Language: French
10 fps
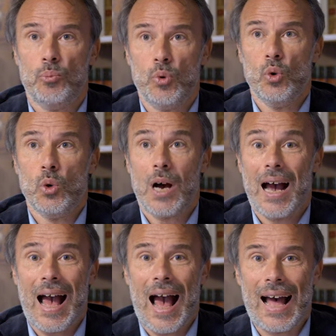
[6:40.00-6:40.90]

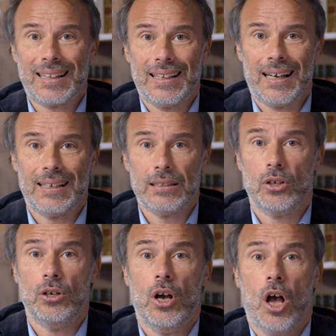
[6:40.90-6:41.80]
pour
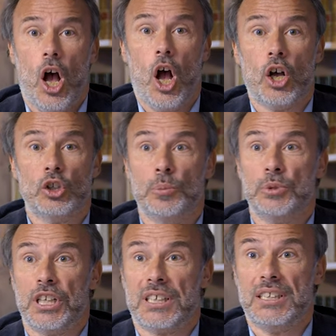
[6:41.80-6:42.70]
atteindre un
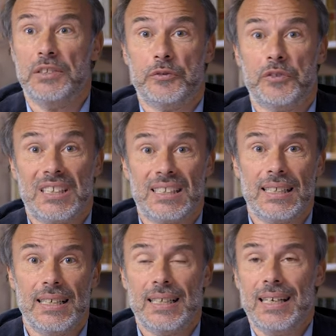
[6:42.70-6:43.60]
objectif
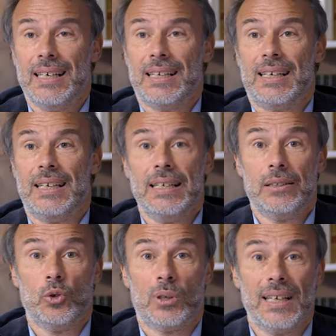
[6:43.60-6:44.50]
fixé
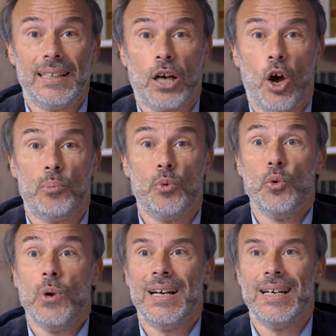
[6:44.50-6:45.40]
qui doit être un
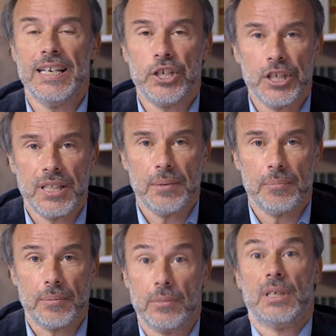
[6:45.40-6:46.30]
but
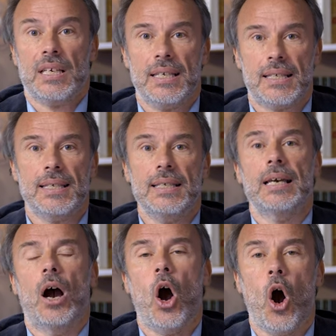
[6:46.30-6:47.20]
légitime.
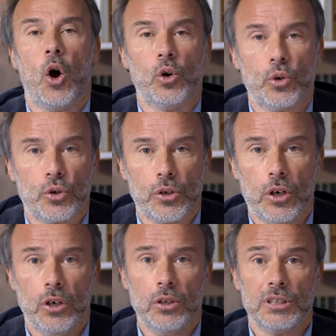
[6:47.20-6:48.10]
Ici, en
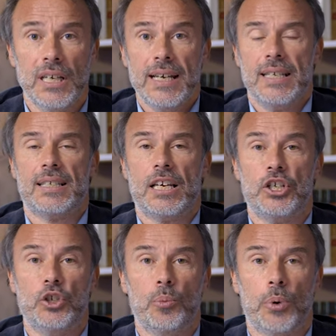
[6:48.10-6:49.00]
l'occurrence, il
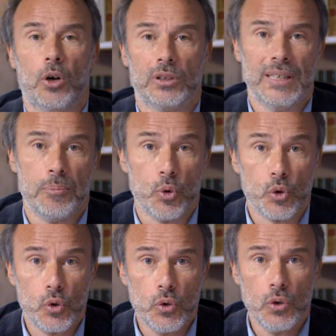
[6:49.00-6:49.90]
s'agit de prendre des
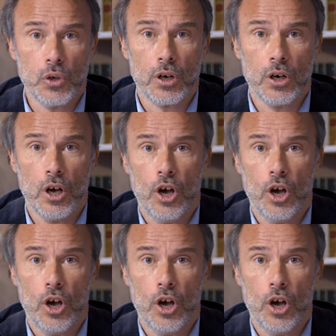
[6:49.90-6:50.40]
mesures